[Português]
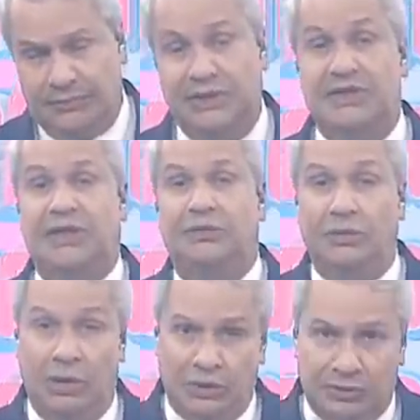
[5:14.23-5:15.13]
dizendo,
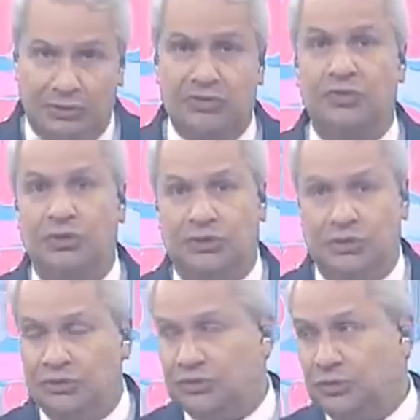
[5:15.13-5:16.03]
olha, eu tenho 18,
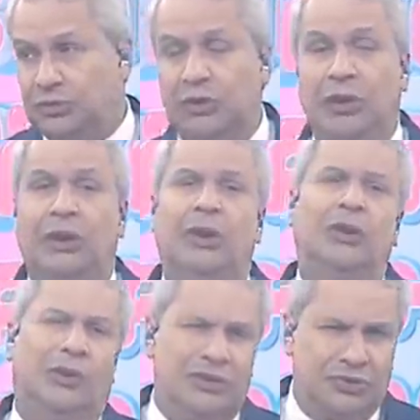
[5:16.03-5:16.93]
tenho 18.
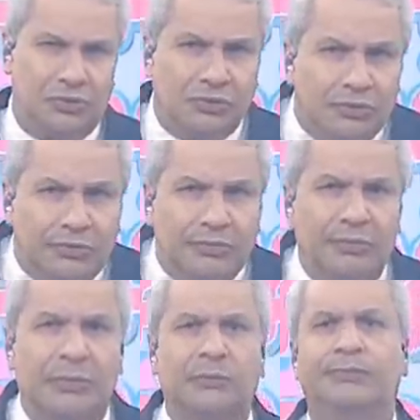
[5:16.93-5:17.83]
Lógico
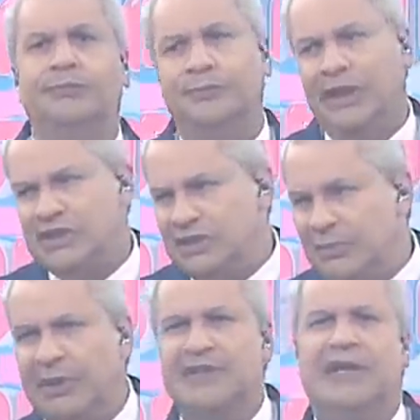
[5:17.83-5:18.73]
que a gente
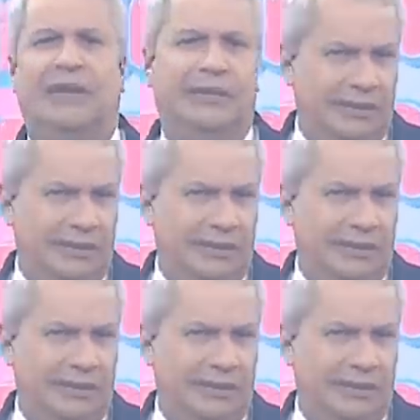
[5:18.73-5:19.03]
ia passar